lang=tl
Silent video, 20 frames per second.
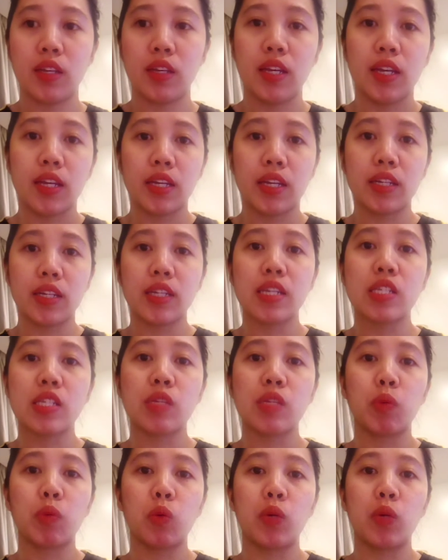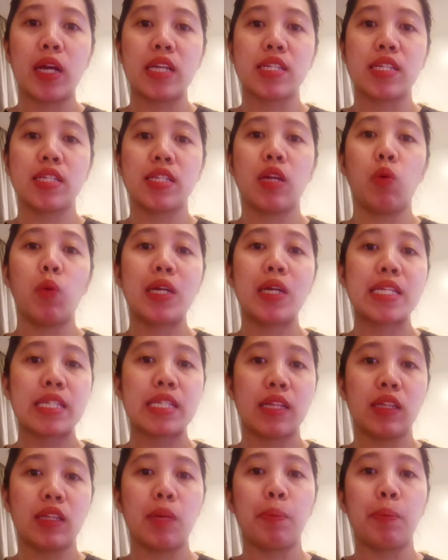iniisip ko guys na one seat
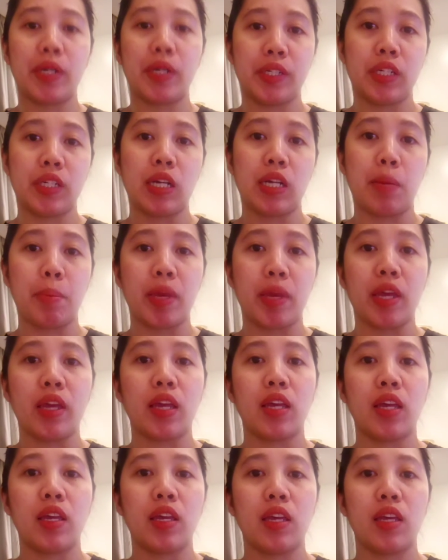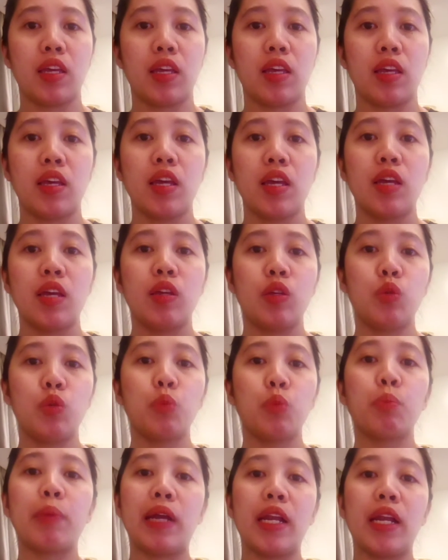apart kami. Yung
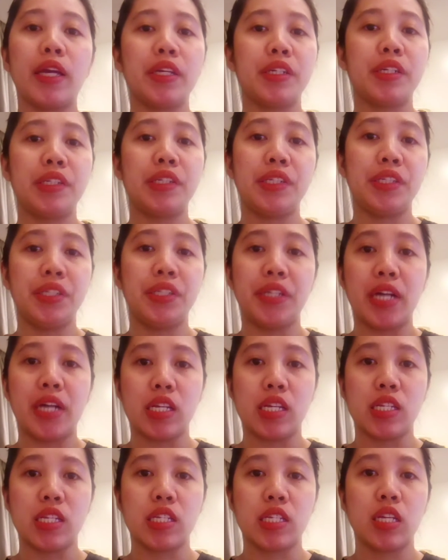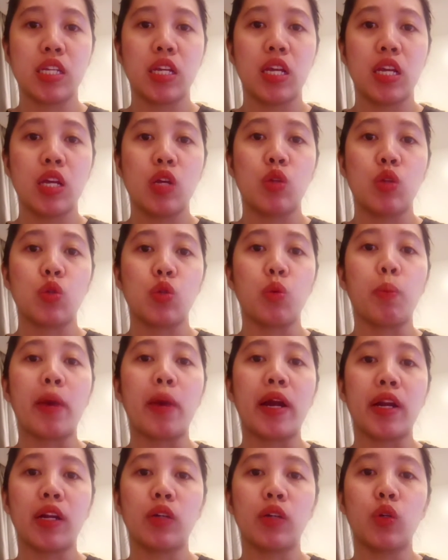pala hindi guys. So
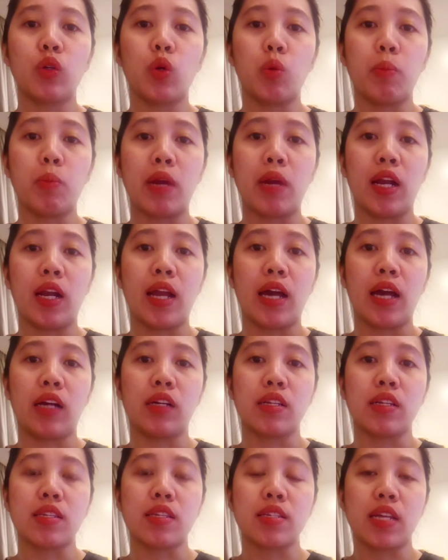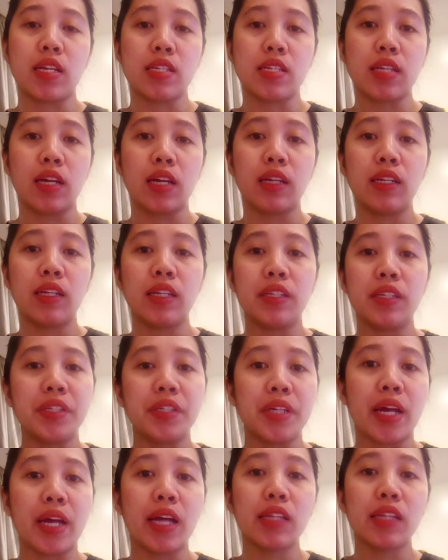parang normal lang. Sa isang
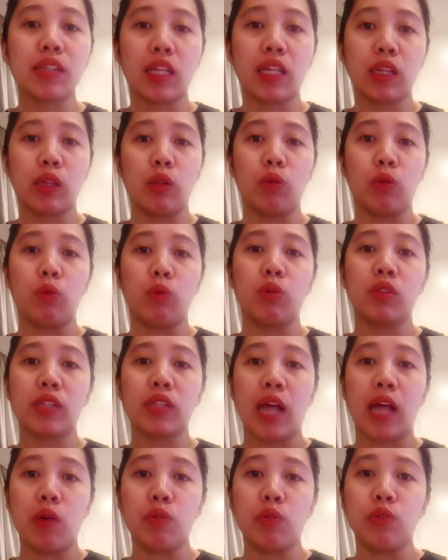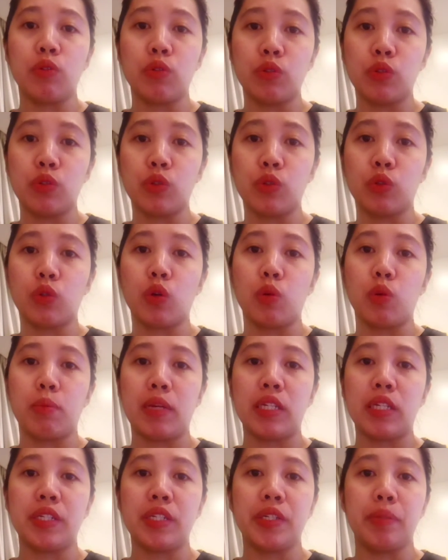linya, tatlong tao yun yung
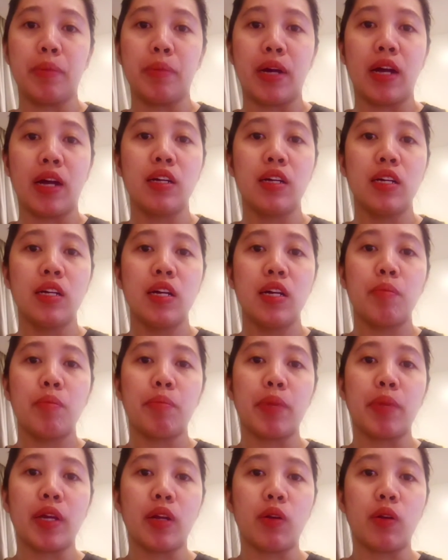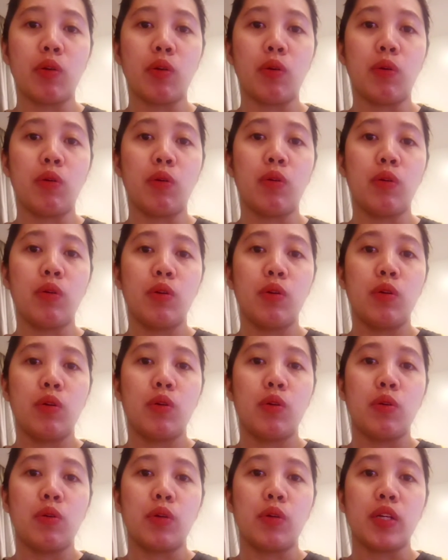normally, di ba? Pero
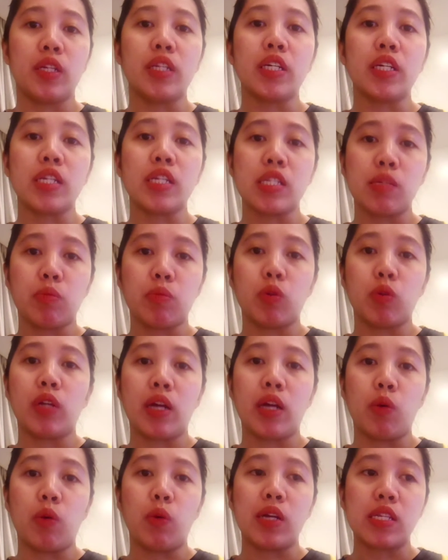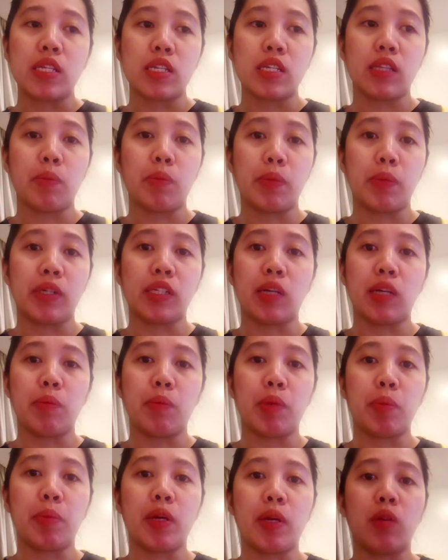iniisip ko na one seat apart kami
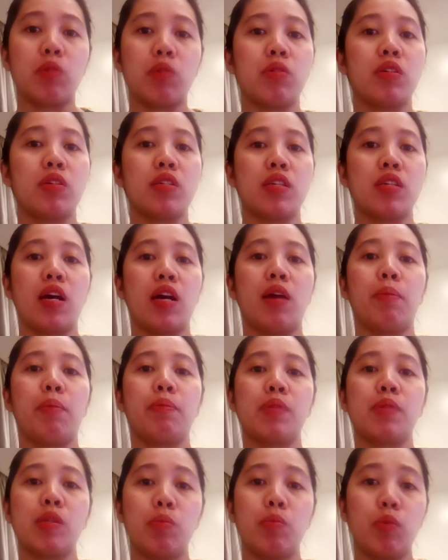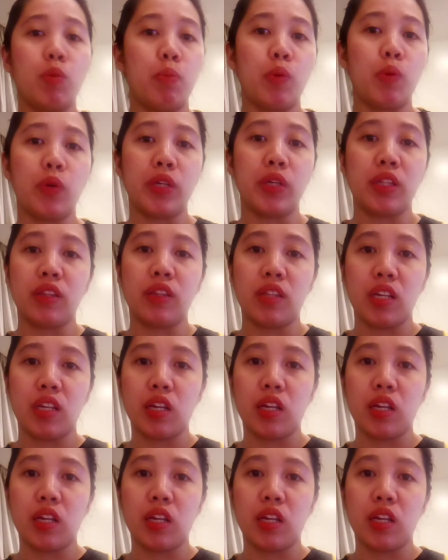pero sa Cebu po hindi.